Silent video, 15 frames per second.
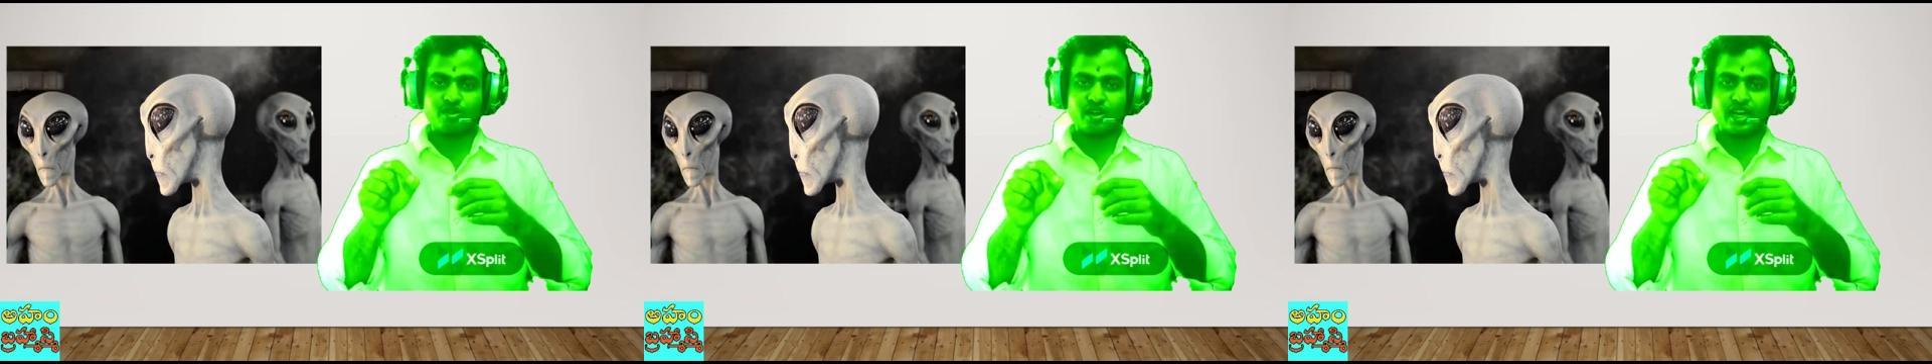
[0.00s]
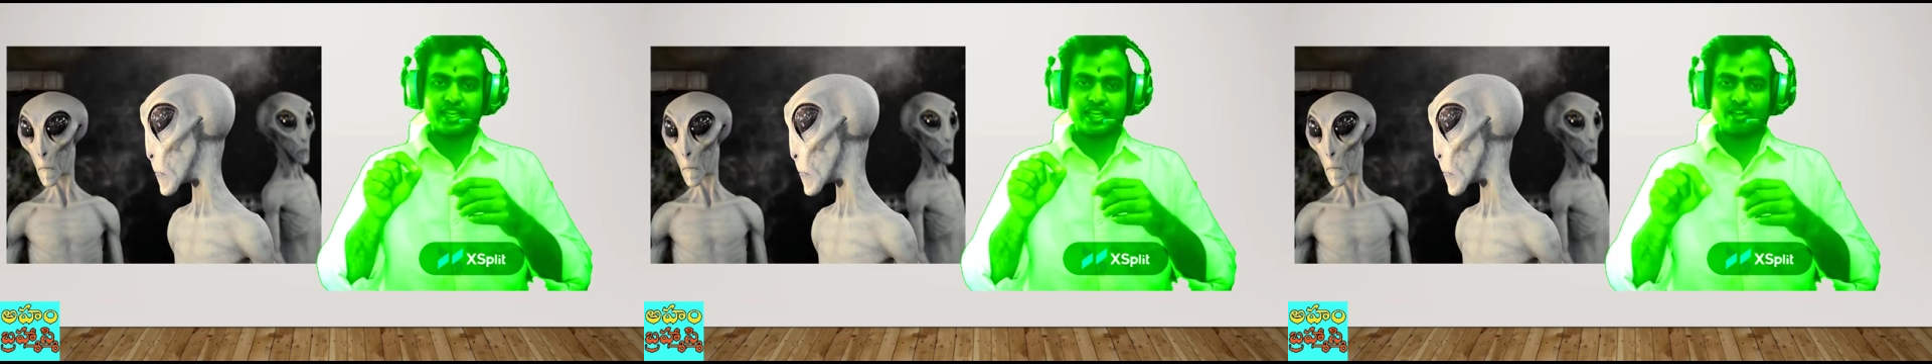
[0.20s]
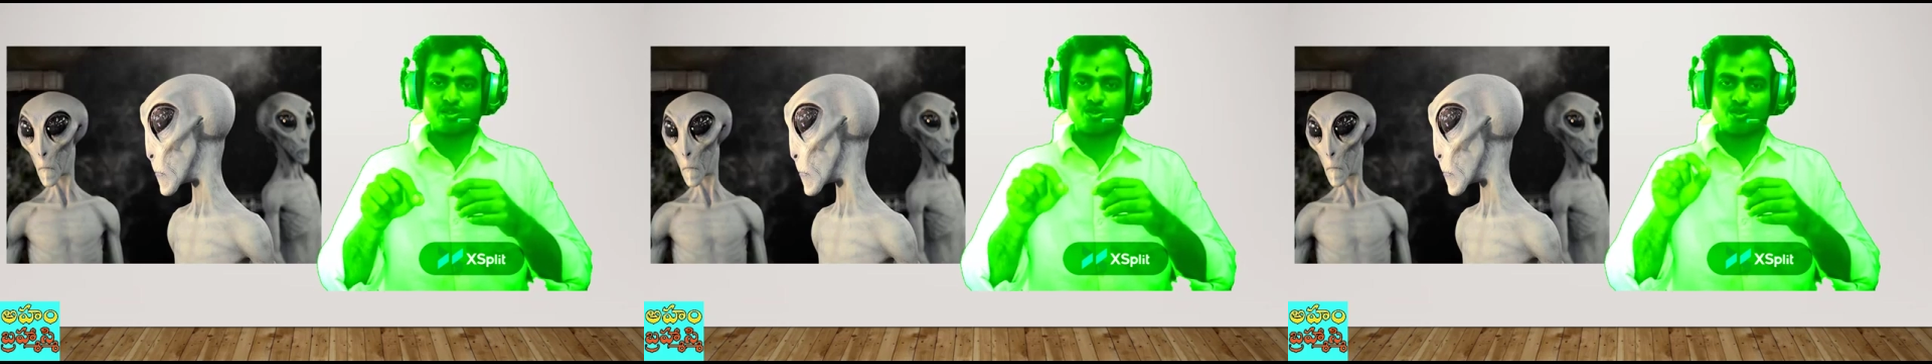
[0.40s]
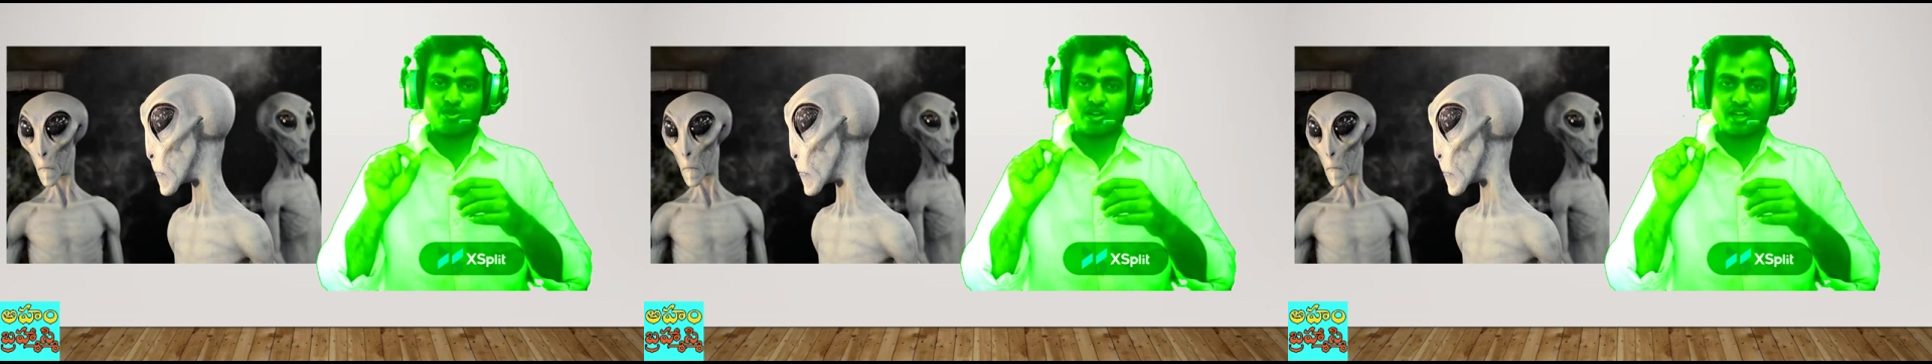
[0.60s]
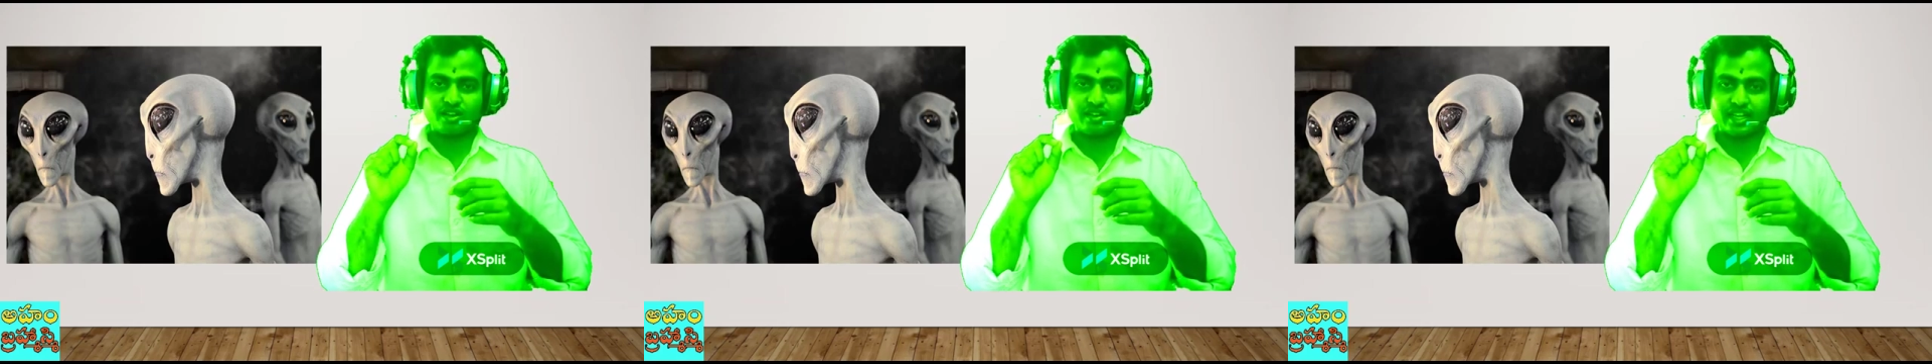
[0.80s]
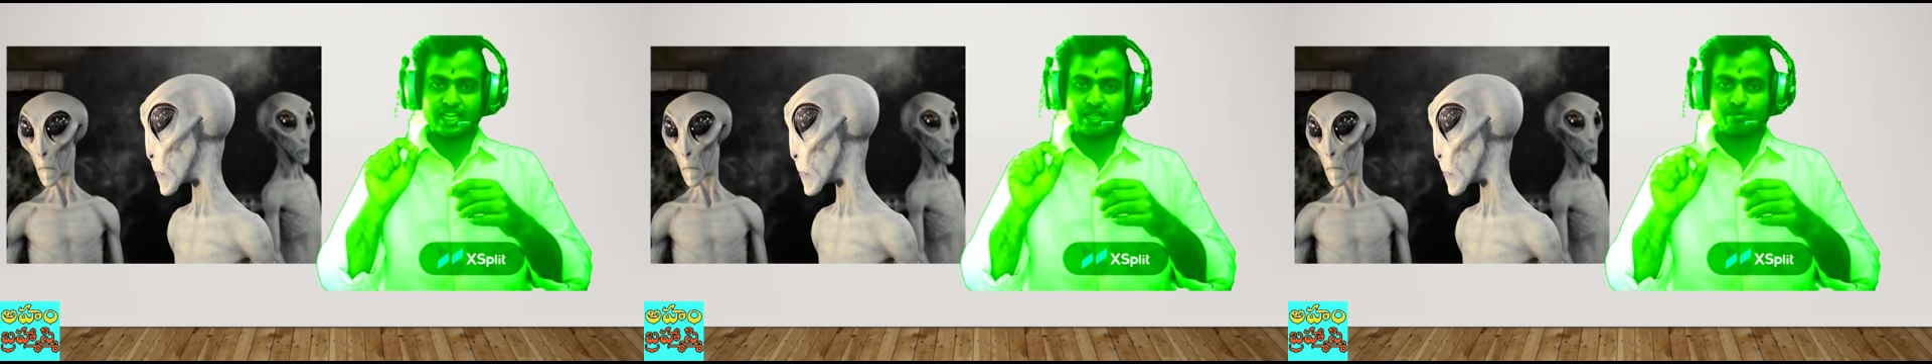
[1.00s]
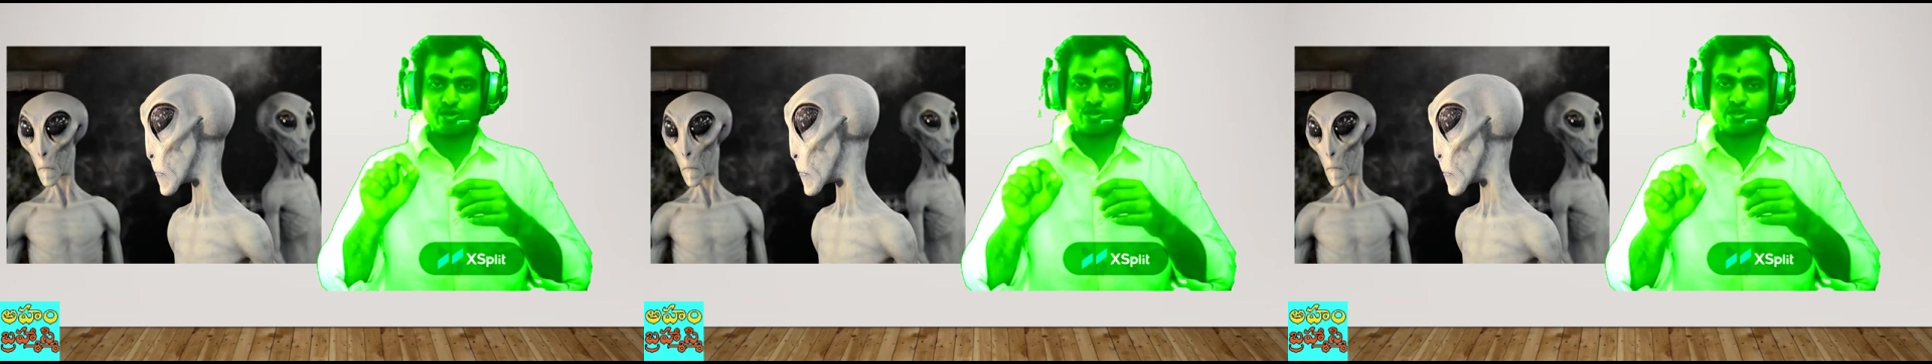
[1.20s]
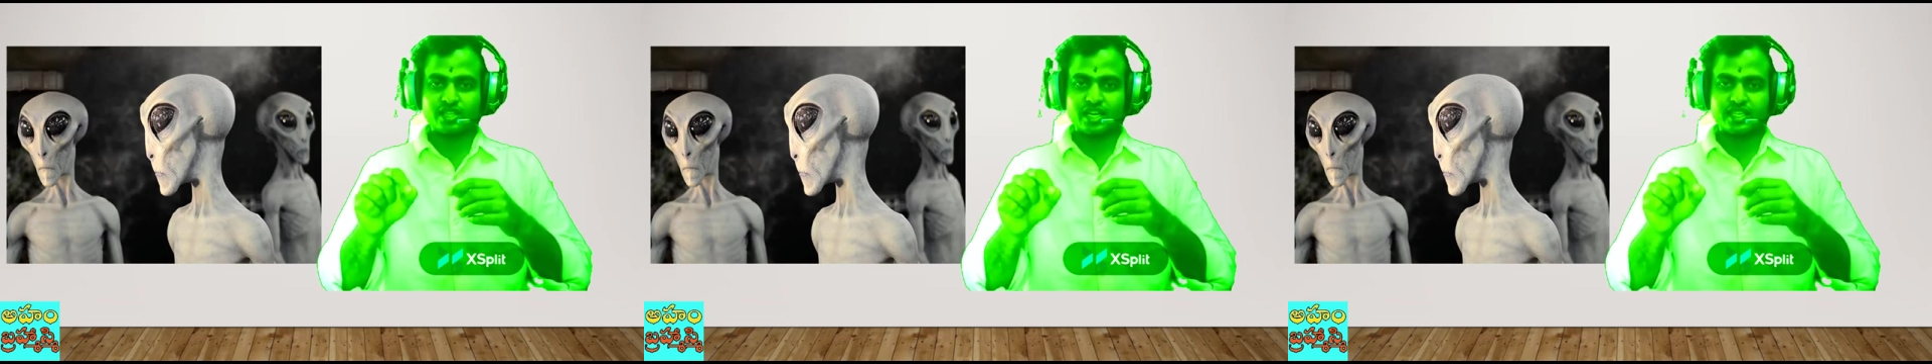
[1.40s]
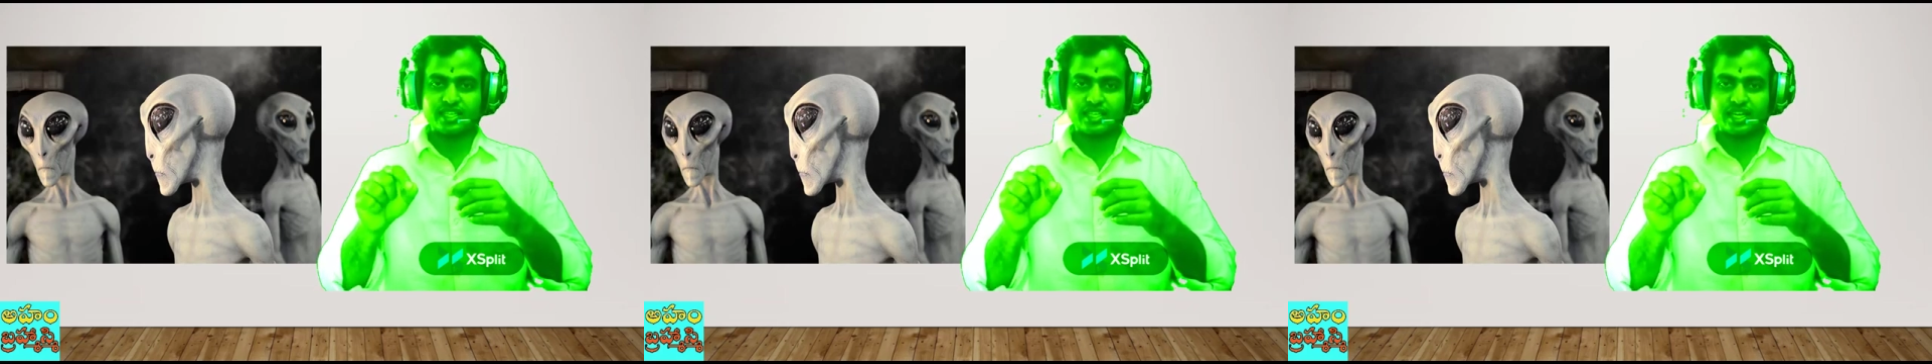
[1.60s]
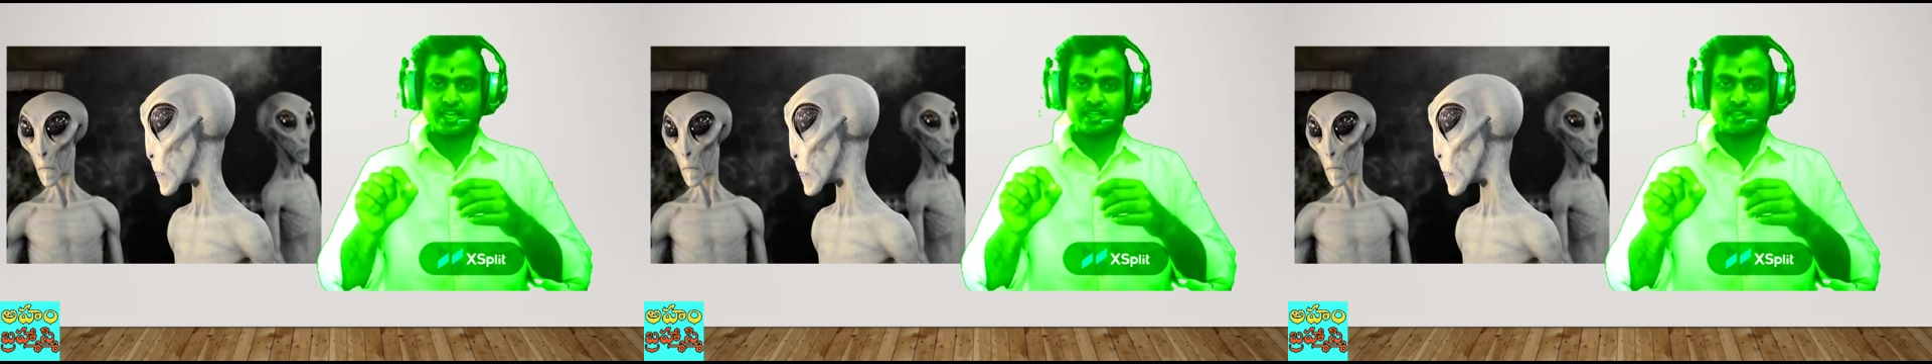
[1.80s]
అనేక రోగాలు నయమవుతాయి
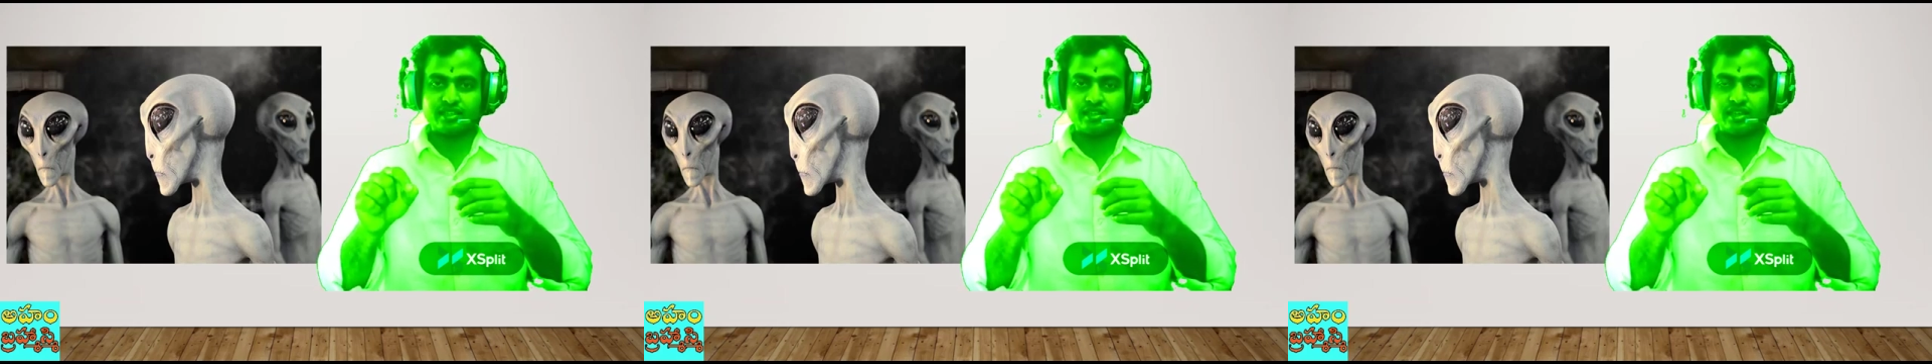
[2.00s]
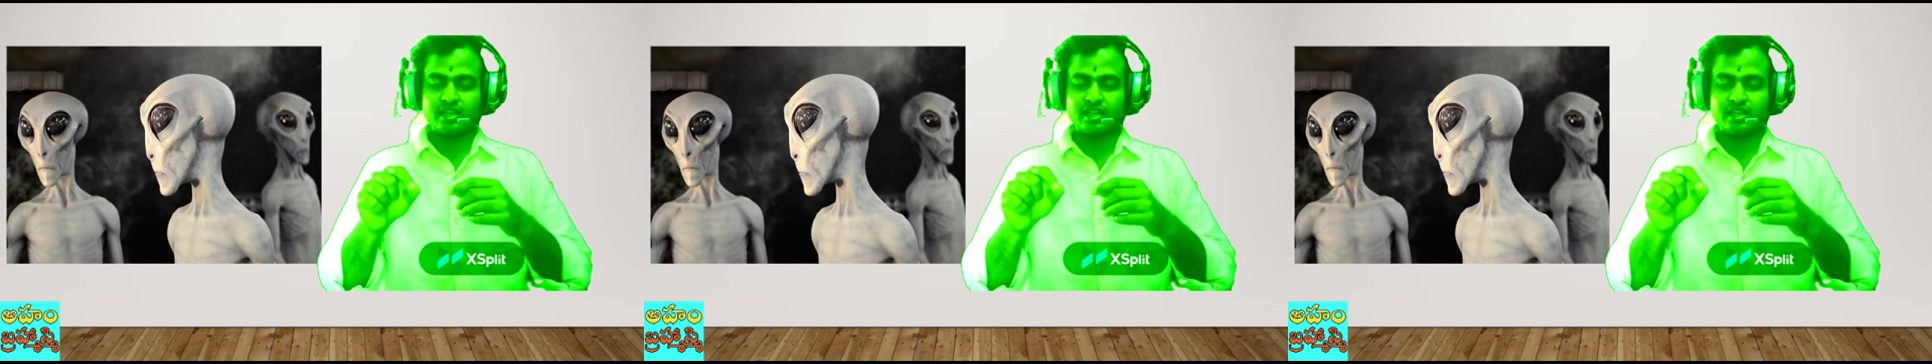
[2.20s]
అని